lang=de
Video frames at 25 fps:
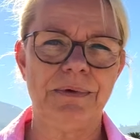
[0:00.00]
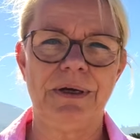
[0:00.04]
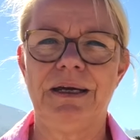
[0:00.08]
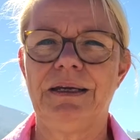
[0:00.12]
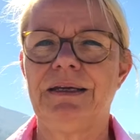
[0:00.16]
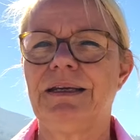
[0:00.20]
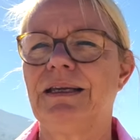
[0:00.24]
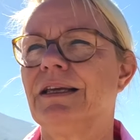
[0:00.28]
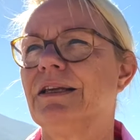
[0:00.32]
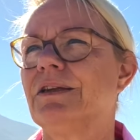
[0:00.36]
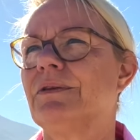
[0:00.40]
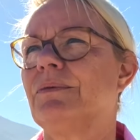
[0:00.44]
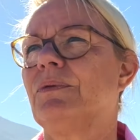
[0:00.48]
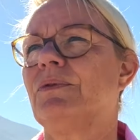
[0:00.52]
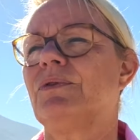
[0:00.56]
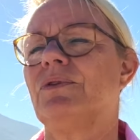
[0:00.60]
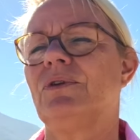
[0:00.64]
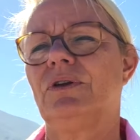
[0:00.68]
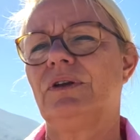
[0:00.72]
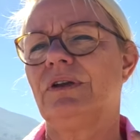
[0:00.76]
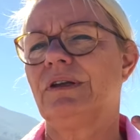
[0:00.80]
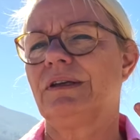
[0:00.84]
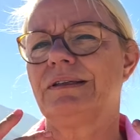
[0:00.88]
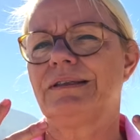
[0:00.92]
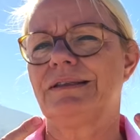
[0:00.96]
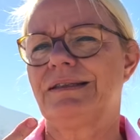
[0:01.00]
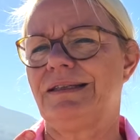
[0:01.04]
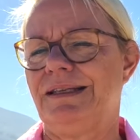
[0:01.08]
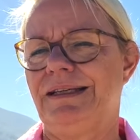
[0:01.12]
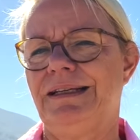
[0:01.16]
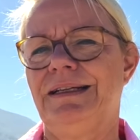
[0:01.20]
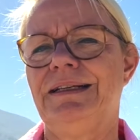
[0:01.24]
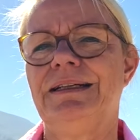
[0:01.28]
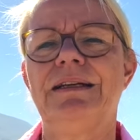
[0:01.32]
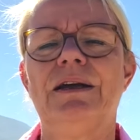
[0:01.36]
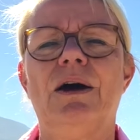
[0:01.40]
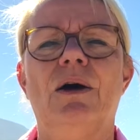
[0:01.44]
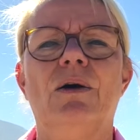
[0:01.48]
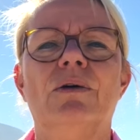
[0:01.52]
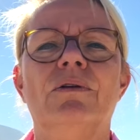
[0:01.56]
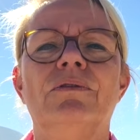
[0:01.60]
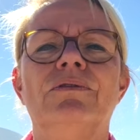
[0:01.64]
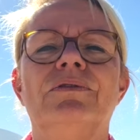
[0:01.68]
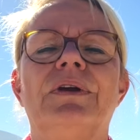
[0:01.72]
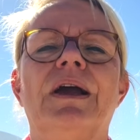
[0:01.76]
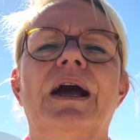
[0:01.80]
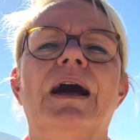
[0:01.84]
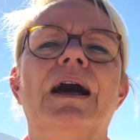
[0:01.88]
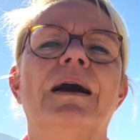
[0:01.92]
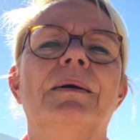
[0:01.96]
eine ganz besondere
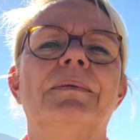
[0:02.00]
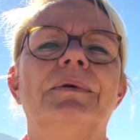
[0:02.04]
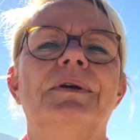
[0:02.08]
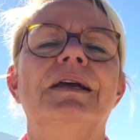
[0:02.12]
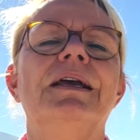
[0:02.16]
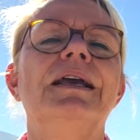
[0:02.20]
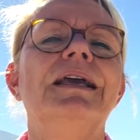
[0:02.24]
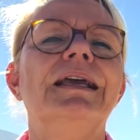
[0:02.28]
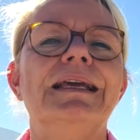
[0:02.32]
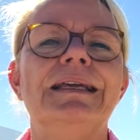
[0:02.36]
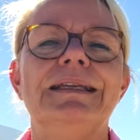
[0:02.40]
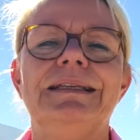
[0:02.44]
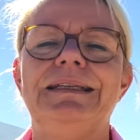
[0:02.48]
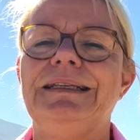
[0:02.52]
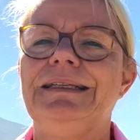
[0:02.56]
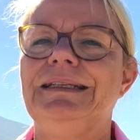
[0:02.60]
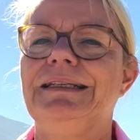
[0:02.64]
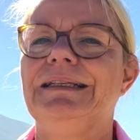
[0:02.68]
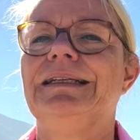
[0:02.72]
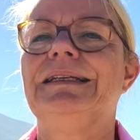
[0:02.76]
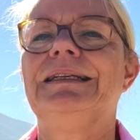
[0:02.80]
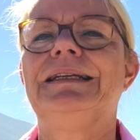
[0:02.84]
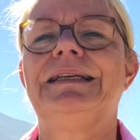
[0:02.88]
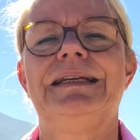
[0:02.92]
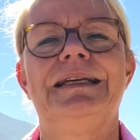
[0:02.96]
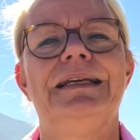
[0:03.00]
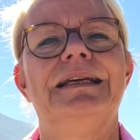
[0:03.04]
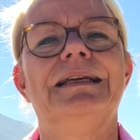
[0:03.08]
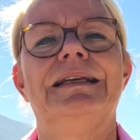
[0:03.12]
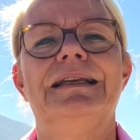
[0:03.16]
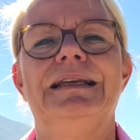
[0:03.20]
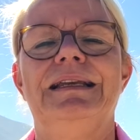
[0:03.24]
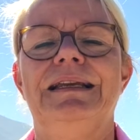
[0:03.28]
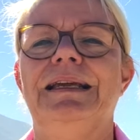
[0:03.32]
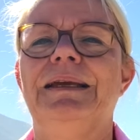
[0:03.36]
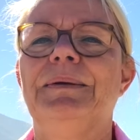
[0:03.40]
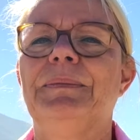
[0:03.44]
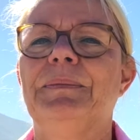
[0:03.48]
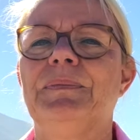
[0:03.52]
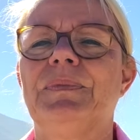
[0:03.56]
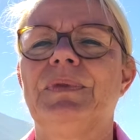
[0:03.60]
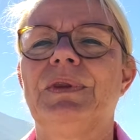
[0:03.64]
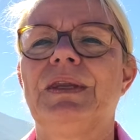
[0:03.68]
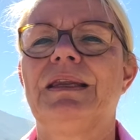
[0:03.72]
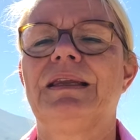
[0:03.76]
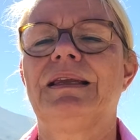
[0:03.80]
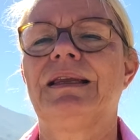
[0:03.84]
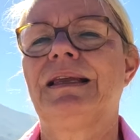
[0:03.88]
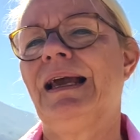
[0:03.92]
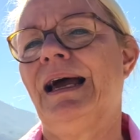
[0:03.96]
Seelenaufgabe, die ich hier leben
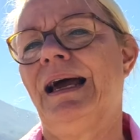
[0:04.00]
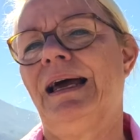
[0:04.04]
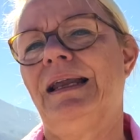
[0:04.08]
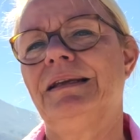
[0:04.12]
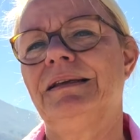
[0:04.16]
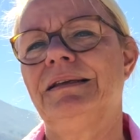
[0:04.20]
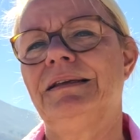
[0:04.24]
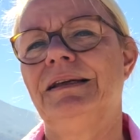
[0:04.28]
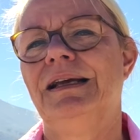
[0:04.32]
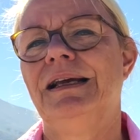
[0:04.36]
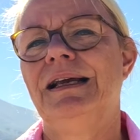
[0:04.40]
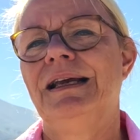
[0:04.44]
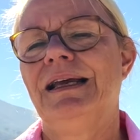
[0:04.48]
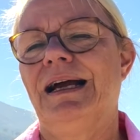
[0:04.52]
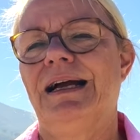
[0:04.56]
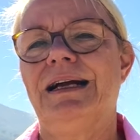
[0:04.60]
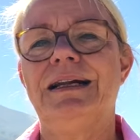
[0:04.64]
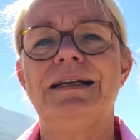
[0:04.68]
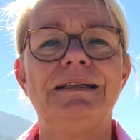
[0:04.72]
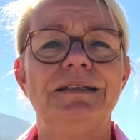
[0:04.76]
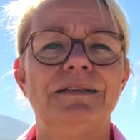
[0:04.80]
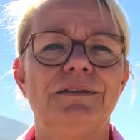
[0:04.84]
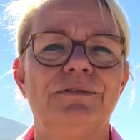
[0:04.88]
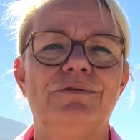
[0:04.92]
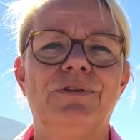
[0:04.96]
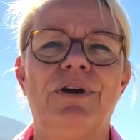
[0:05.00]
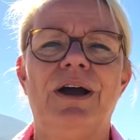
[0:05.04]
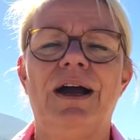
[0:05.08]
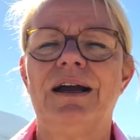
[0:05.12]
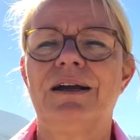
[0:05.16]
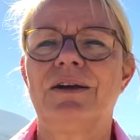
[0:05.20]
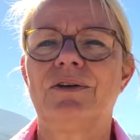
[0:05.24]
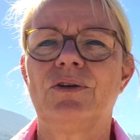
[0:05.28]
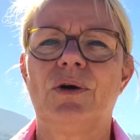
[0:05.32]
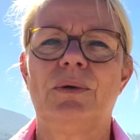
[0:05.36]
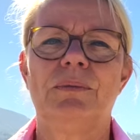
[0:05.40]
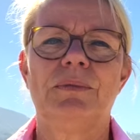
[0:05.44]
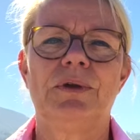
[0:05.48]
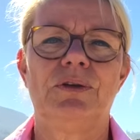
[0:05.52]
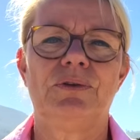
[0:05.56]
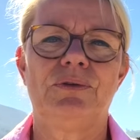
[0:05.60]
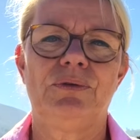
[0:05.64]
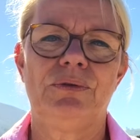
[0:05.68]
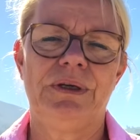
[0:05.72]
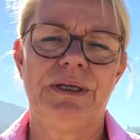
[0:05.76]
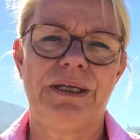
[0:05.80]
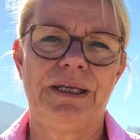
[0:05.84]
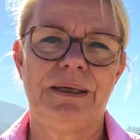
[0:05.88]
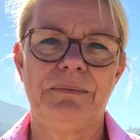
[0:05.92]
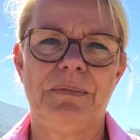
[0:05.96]
kann. All diese Fragen kommen
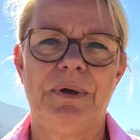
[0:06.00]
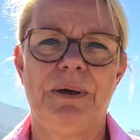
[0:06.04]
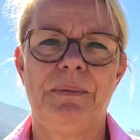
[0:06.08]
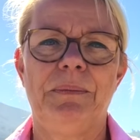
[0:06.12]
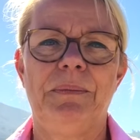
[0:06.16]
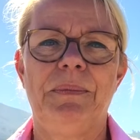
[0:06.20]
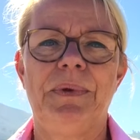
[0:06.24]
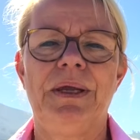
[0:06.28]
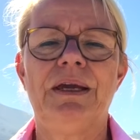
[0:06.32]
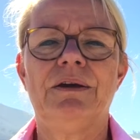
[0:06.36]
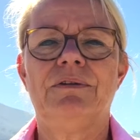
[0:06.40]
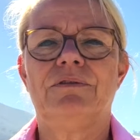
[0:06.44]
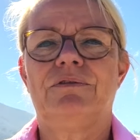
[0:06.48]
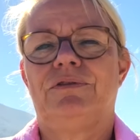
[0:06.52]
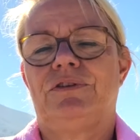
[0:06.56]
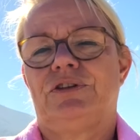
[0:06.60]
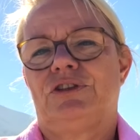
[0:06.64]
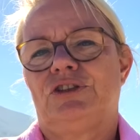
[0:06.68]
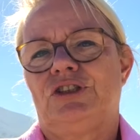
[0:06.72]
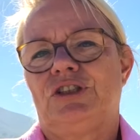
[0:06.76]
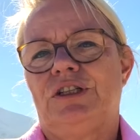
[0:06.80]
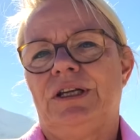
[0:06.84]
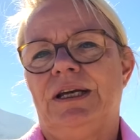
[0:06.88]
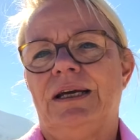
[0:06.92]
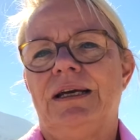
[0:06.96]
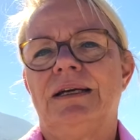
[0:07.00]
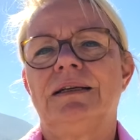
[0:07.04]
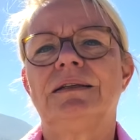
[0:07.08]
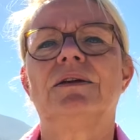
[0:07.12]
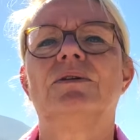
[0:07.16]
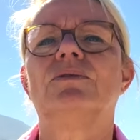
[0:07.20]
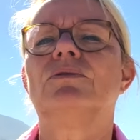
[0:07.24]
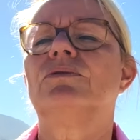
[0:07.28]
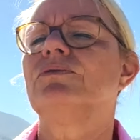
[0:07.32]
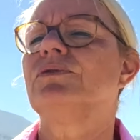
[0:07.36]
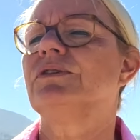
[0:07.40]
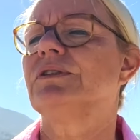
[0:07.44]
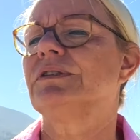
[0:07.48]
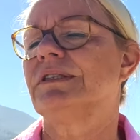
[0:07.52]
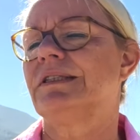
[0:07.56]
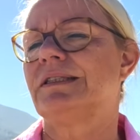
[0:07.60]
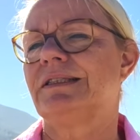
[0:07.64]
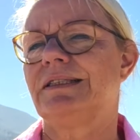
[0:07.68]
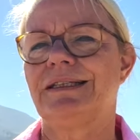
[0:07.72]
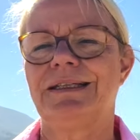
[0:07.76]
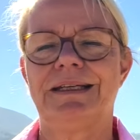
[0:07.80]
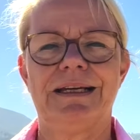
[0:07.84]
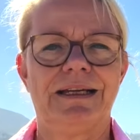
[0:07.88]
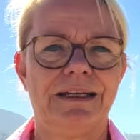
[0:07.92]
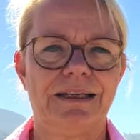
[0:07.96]
natürlich immer mehr und verstärkter und du wirst dich
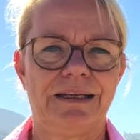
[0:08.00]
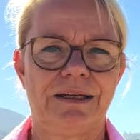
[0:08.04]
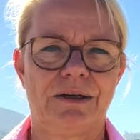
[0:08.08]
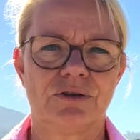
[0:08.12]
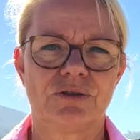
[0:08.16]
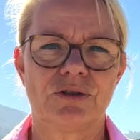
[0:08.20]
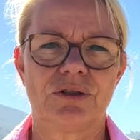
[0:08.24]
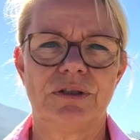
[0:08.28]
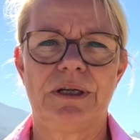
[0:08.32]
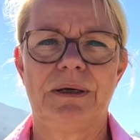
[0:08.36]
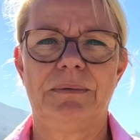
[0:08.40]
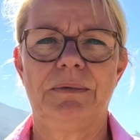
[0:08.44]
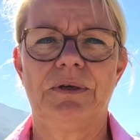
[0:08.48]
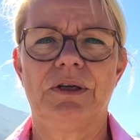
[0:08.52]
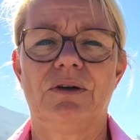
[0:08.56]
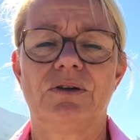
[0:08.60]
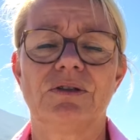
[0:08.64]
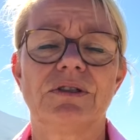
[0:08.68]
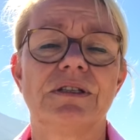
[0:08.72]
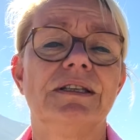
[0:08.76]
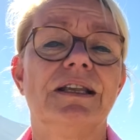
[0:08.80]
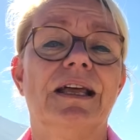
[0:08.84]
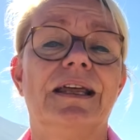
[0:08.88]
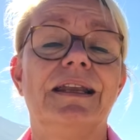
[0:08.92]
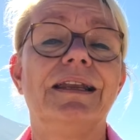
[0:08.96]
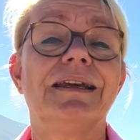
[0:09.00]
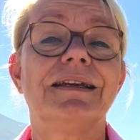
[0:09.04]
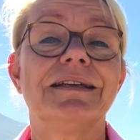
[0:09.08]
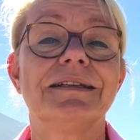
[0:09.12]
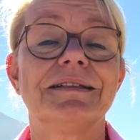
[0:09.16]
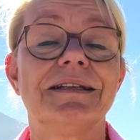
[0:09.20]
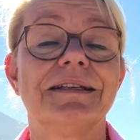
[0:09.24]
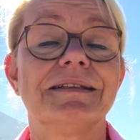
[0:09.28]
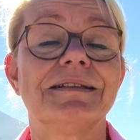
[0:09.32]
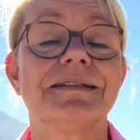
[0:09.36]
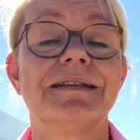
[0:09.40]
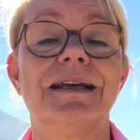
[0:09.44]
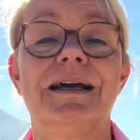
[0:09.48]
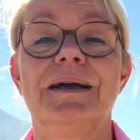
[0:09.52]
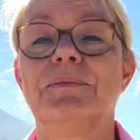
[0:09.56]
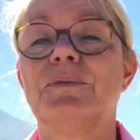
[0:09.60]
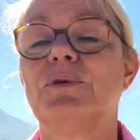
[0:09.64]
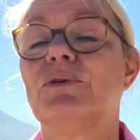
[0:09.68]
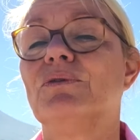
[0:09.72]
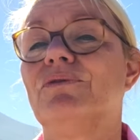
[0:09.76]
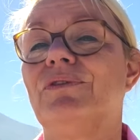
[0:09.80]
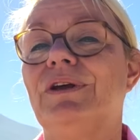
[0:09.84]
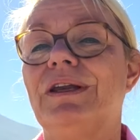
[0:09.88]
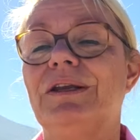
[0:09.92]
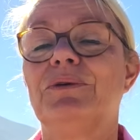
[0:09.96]
sicherlich auch schon damit auseinandersetzen auseinandergesetzt haben.
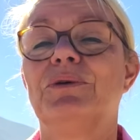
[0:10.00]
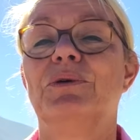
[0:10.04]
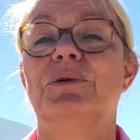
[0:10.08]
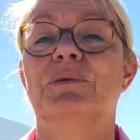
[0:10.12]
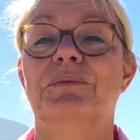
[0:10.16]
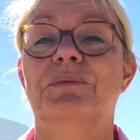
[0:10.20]
Und wenn du